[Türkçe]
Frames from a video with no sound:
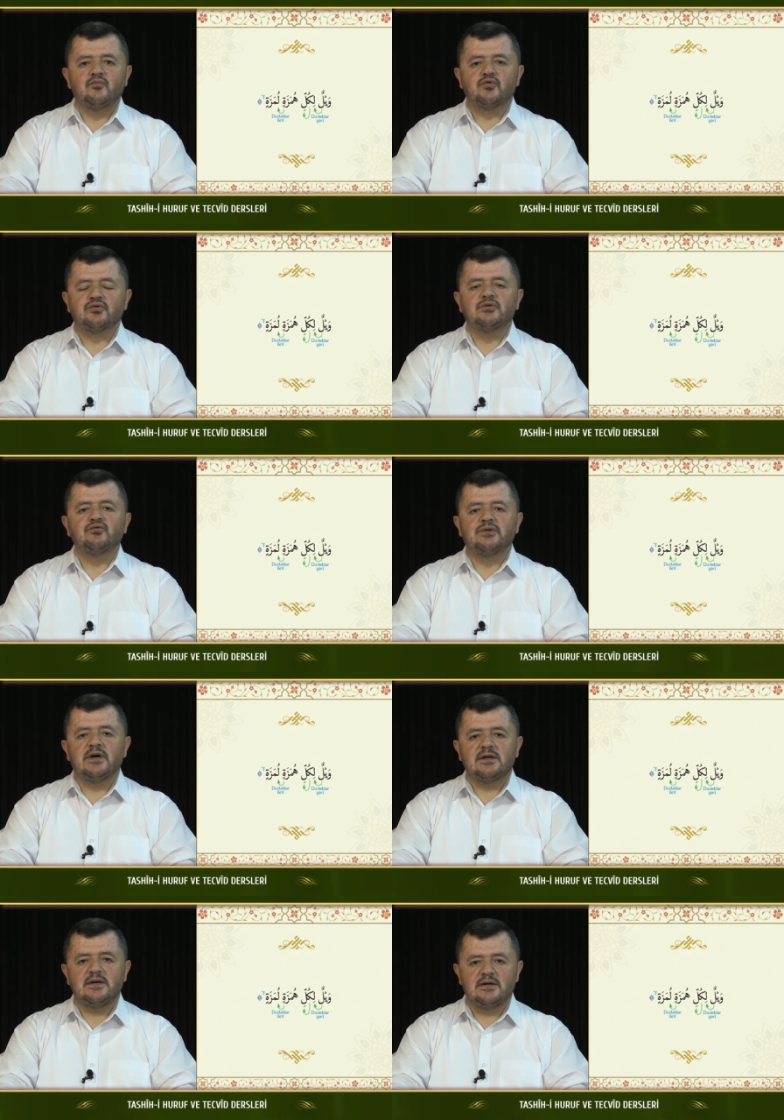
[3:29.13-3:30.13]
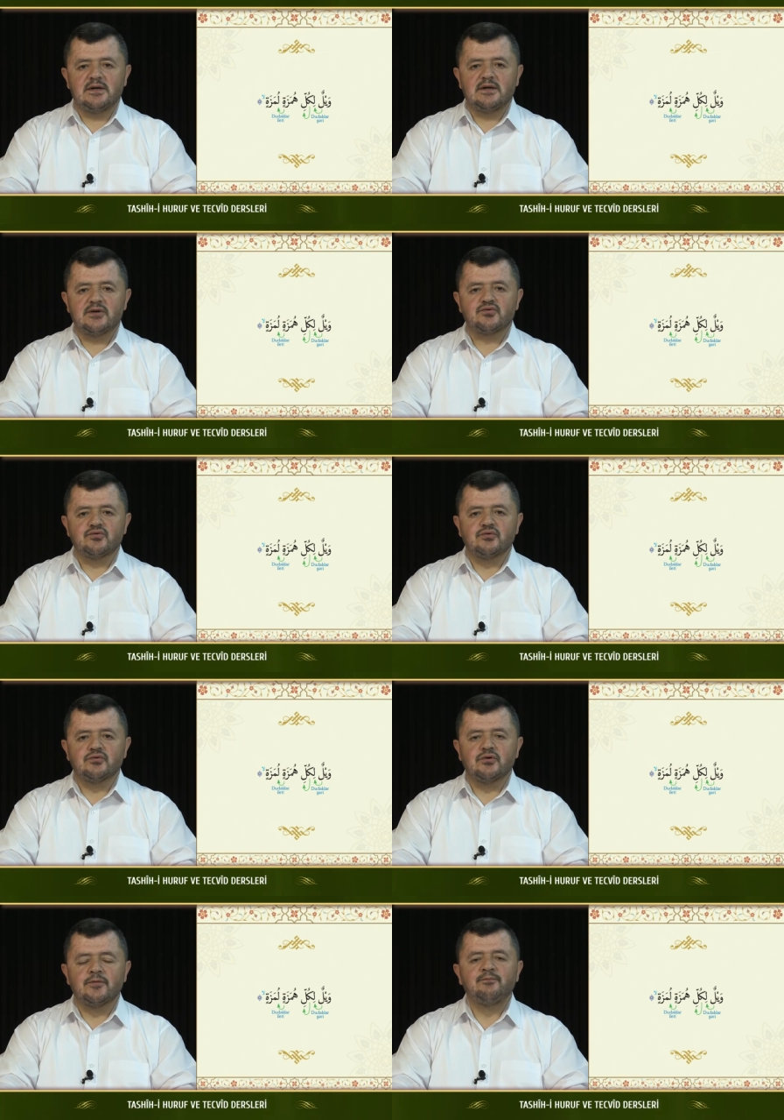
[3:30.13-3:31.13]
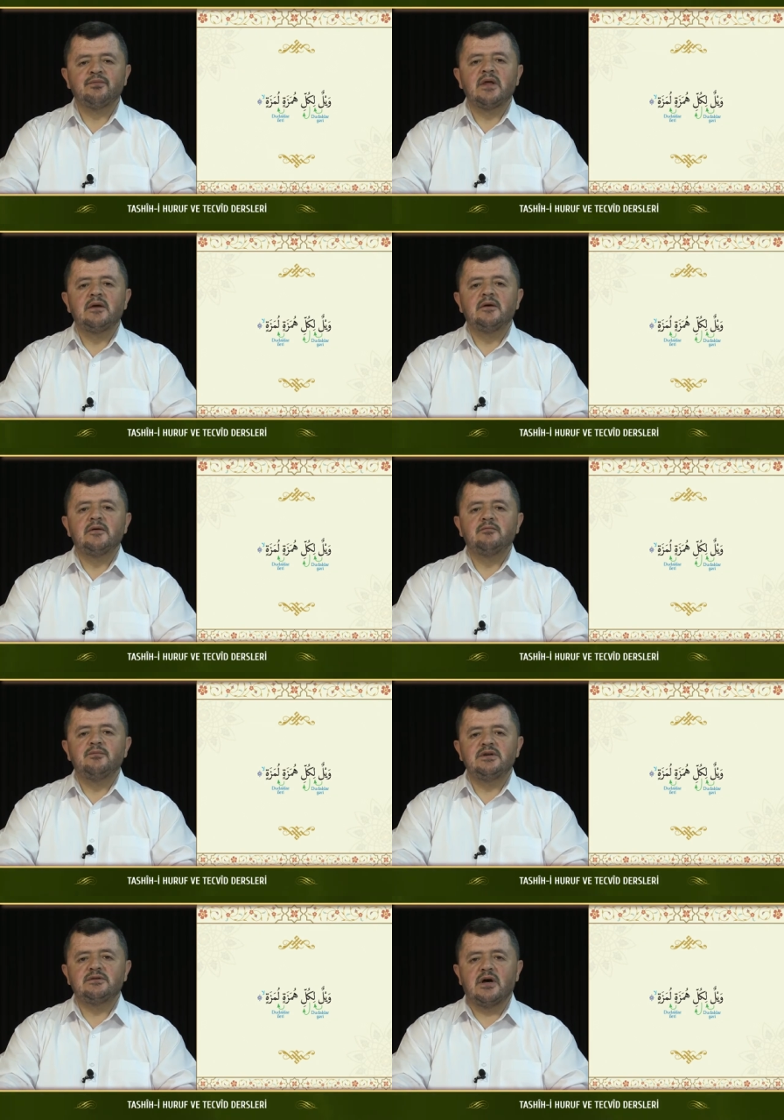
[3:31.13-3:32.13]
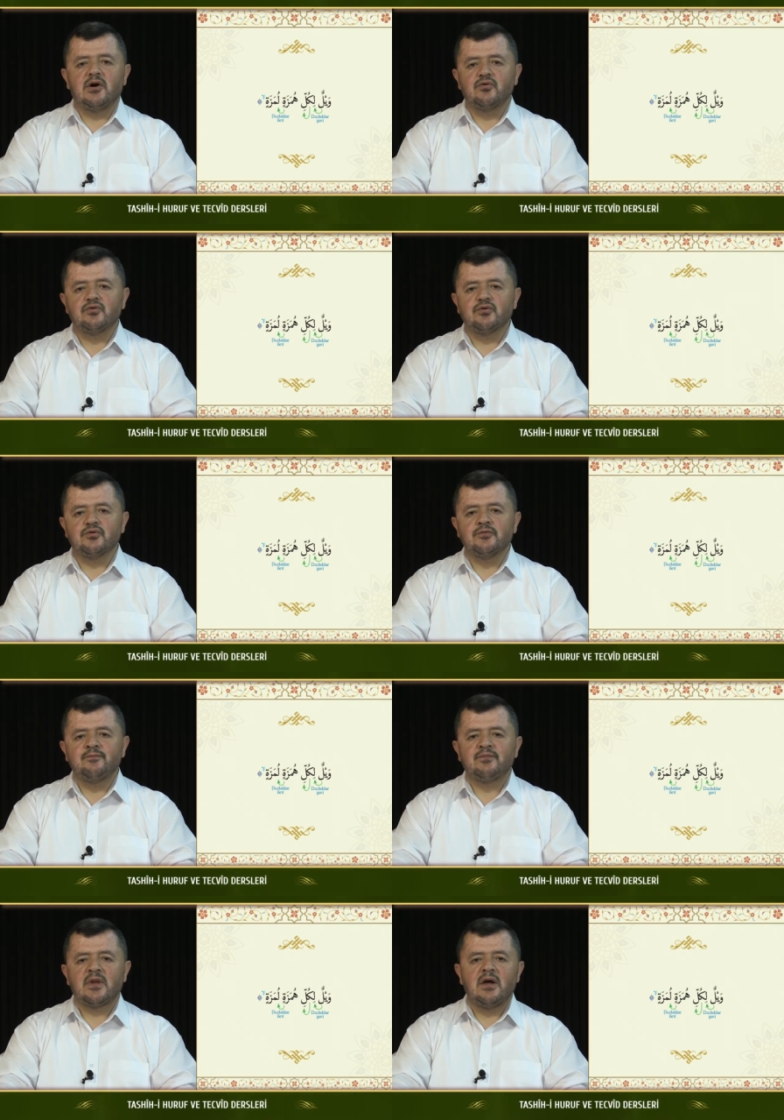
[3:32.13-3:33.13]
Burada dudak ileriye sürüldü. Bir daha okuyorum.